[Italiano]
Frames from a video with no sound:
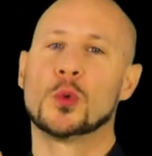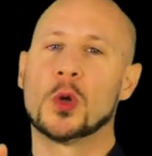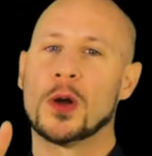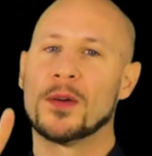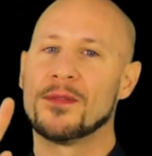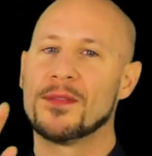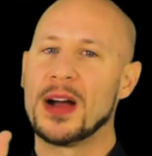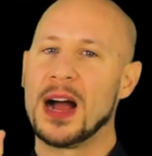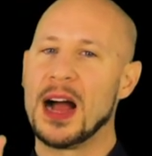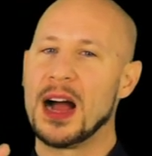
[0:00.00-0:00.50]

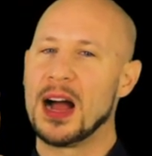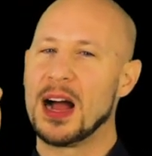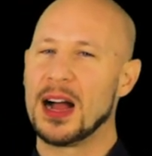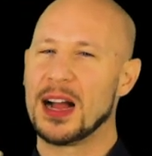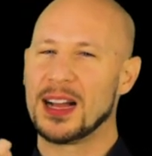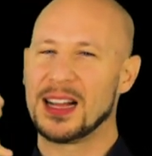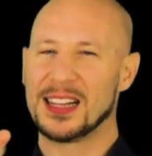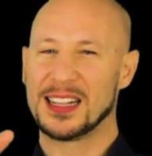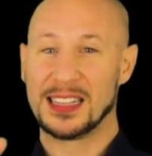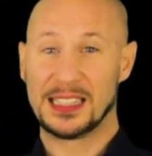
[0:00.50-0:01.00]
Varni, i
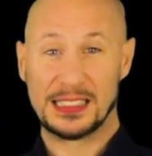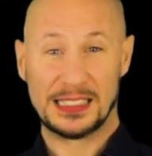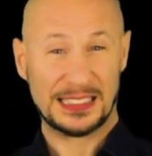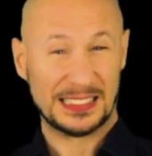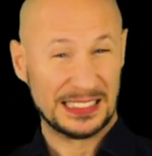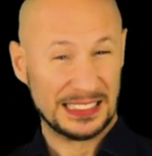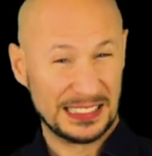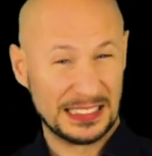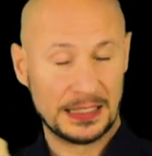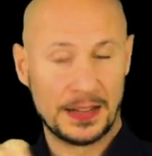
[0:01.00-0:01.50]
busti
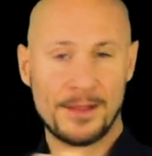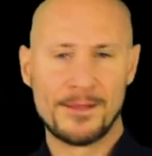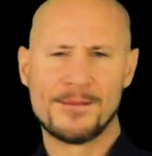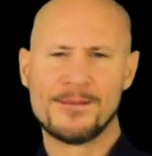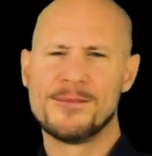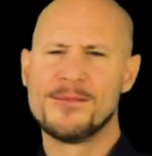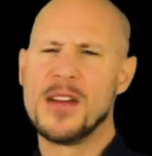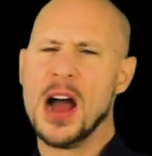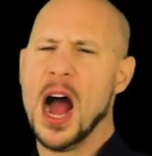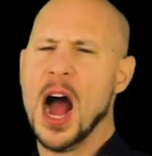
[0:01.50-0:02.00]
maschili.
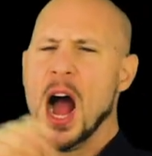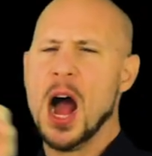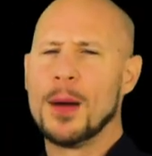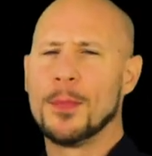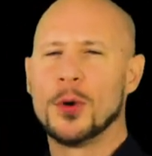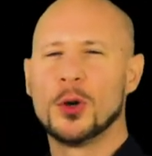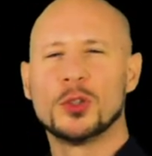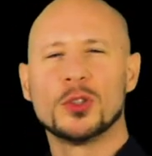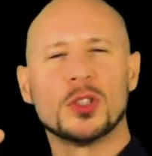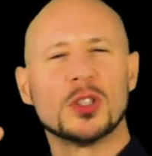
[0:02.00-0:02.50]

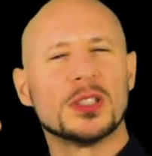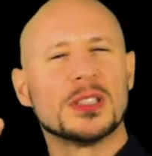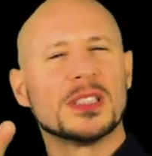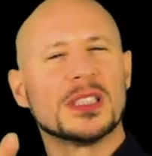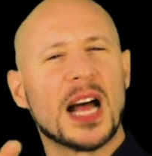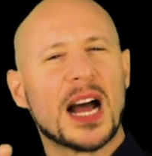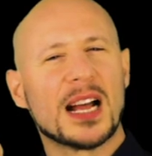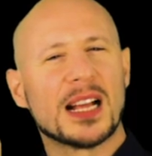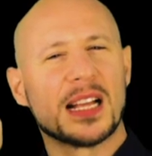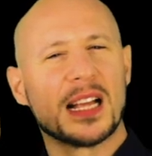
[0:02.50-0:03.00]
Santo
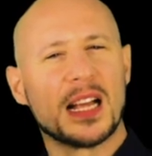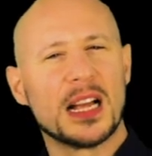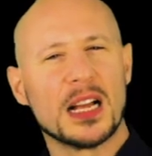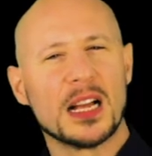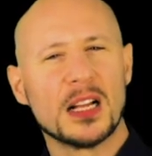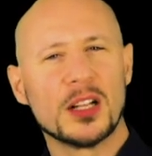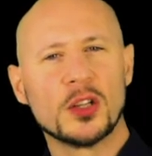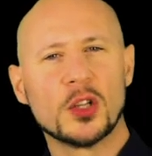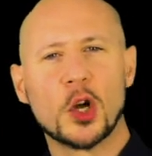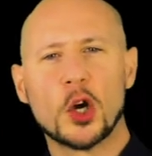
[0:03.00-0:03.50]
Varni è
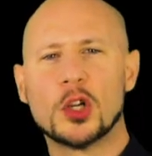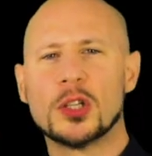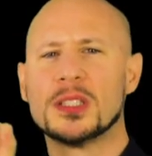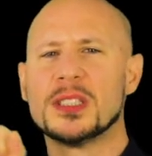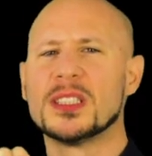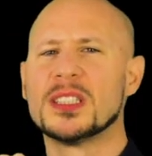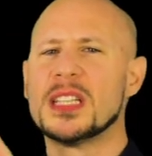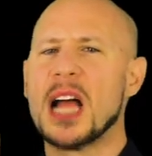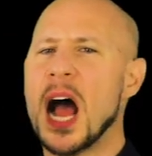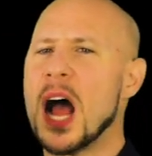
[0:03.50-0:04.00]
noto per la
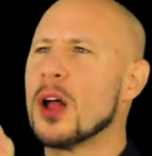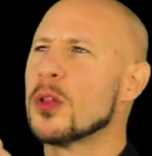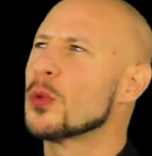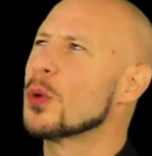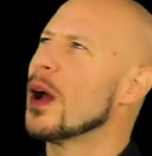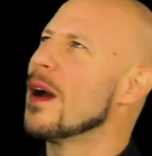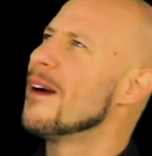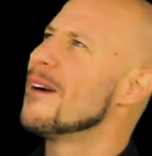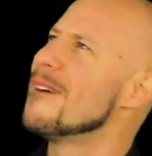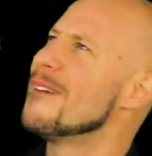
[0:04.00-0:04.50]
monumentale
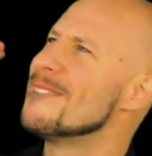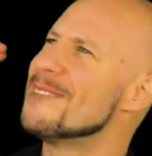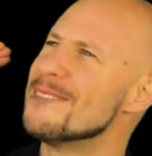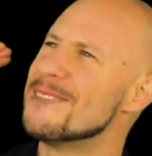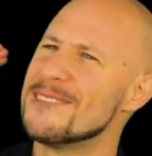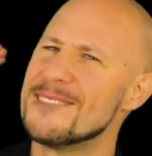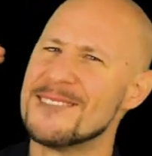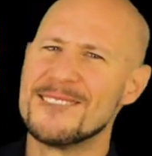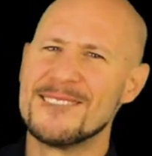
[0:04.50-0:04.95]
statua della